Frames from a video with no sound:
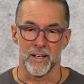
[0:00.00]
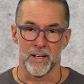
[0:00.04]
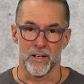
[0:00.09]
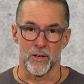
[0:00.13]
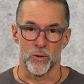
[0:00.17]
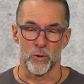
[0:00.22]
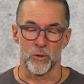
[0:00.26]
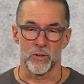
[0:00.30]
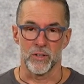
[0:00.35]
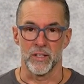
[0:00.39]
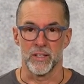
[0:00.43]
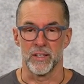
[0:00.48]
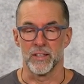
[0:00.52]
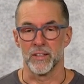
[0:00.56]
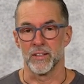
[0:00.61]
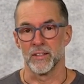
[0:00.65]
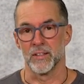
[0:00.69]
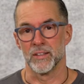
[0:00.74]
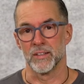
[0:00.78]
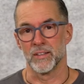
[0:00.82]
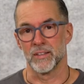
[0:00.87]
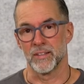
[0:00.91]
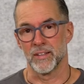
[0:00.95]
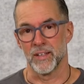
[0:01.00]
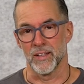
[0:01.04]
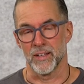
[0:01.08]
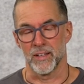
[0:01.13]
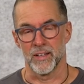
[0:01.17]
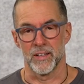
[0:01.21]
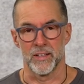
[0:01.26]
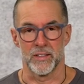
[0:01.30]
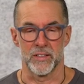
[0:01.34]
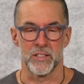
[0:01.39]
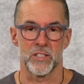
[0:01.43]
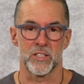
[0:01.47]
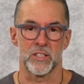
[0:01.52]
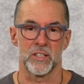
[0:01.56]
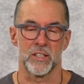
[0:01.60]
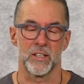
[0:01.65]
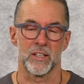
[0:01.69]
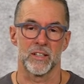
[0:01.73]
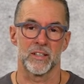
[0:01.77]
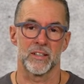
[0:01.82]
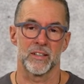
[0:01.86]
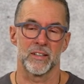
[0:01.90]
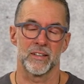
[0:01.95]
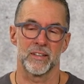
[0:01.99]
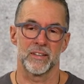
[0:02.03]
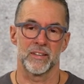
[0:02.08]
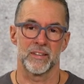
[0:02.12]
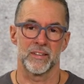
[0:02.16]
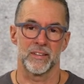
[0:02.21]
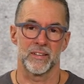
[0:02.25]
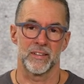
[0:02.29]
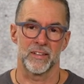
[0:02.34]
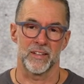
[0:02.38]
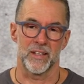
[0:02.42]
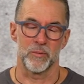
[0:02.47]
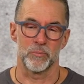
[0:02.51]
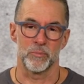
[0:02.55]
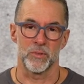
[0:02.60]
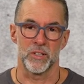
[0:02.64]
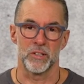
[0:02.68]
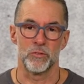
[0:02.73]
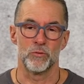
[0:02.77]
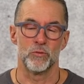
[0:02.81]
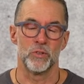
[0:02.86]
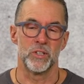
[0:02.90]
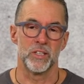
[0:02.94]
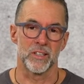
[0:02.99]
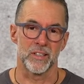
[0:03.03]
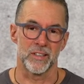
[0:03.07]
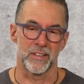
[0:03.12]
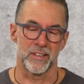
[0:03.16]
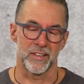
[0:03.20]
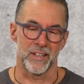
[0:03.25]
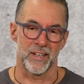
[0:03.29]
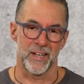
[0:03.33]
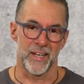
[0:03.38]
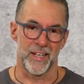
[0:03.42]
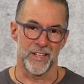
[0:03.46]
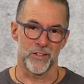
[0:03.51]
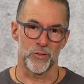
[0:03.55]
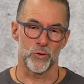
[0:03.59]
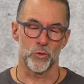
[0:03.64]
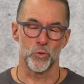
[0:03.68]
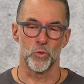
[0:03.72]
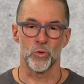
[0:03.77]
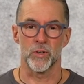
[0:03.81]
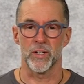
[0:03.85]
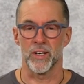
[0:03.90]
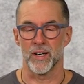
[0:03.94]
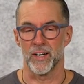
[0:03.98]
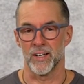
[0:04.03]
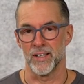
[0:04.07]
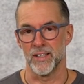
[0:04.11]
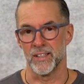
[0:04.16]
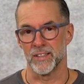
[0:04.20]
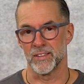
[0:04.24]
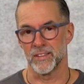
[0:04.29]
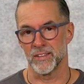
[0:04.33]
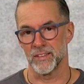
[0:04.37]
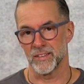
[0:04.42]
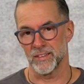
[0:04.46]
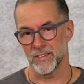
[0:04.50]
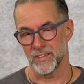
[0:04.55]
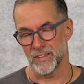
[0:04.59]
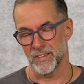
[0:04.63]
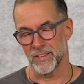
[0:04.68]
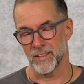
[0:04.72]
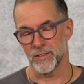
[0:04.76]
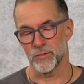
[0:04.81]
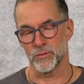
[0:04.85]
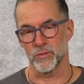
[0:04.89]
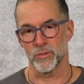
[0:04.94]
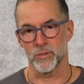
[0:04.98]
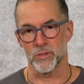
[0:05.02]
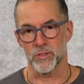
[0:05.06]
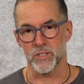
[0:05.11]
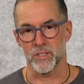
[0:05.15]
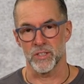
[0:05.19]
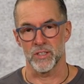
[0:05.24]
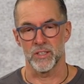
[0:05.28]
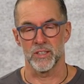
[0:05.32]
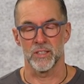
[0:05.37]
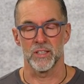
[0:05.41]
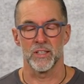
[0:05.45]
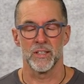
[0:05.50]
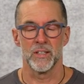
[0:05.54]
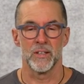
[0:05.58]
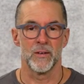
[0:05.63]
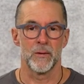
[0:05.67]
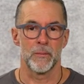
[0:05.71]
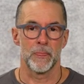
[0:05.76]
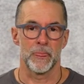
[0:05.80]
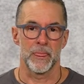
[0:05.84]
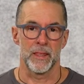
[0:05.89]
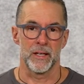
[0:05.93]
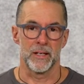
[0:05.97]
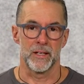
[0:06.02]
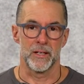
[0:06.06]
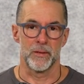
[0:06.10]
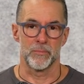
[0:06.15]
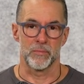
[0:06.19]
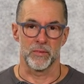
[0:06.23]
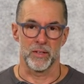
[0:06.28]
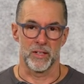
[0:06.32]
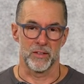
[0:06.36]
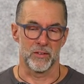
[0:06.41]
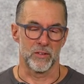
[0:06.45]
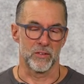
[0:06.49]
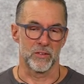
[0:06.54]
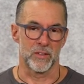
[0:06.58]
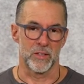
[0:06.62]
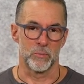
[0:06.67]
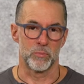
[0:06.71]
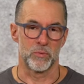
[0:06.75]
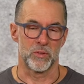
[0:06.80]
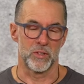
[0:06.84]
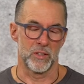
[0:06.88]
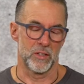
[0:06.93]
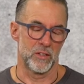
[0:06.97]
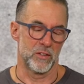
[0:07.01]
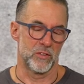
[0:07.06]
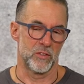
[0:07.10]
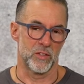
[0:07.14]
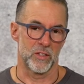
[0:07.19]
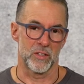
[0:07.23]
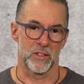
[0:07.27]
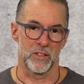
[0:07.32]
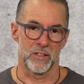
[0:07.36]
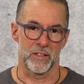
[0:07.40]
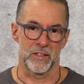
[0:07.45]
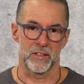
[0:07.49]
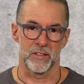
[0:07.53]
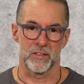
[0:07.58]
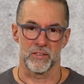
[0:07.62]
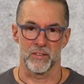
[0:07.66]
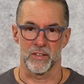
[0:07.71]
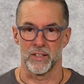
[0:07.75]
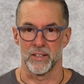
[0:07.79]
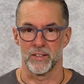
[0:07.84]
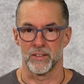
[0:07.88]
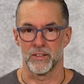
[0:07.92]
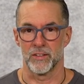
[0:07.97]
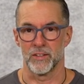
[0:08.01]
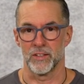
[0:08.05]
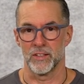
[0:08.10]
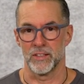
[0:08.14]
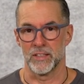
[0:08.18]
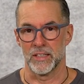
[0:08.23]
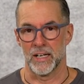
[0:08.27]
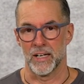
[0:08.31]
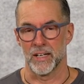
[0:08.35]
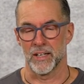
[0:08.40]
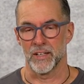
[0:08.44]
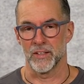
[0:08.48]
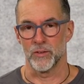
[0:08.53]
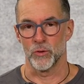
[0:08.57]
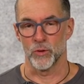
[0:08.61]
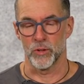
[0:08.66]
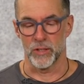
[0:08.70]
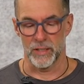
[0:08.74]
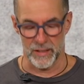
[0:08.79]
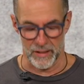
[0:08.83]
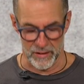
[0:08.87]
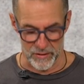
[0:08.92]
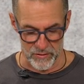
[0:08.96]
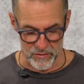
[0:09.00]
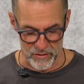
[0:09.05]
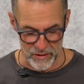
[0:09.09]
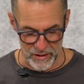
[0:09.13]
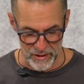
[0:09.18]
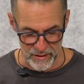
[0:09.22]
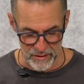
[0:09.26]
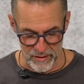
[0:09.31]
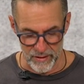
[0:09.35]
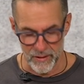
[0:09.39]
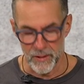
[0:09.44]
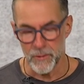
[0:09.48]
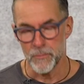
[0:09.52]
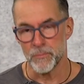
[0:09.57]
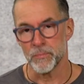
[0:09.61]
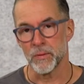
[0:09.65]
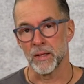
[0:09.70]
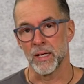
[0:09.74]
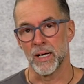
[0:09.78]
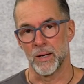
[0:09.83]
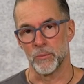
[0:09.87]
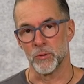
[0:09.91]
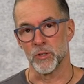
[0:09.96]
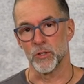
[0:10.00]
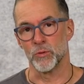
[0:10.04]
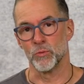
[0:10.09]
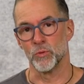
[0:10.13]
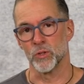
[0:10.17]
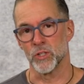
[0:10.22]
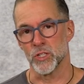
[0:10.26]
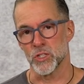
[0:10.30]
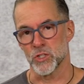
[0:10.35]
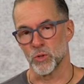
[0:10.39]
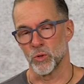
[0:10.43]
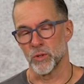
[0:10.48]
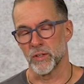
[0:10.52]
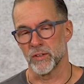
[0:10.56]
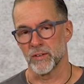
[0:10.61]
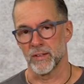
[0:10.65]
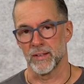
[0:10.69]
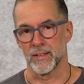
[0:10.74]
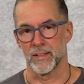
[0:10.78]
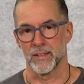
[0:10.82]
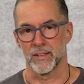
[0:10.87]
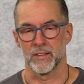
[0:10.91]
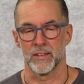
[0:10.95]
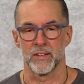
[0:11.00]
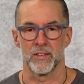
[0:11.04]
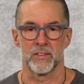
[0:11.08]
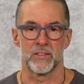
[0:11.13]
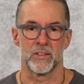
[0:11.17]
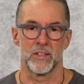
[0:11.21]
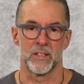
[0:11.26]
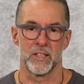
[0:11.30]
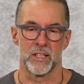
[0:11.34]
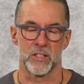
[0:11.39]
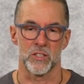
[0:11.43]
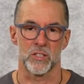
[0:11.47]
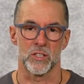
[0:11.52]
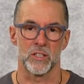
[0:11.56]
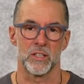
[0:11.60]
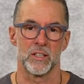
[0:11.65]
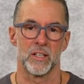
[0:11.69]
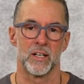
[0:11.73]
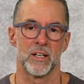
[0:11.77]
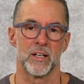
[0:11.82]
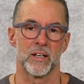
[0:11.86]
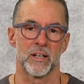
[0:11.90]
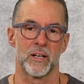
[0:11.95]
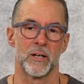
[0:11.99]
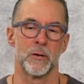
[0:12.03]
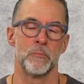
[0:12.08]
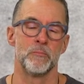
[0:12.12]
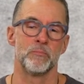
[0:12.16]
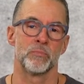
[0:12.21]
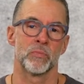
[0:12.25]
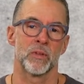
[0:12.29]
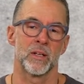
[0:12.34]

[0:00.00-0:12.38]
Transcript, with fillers: auch in der Terroristik äh, haben die Viren Einzug gehalten, in Anführungsstrich. Ähm, also es gibt die sicherlich seit Jahren oder Jahrzehnten, aber ich würde schon sagen, dass die letzten Jahre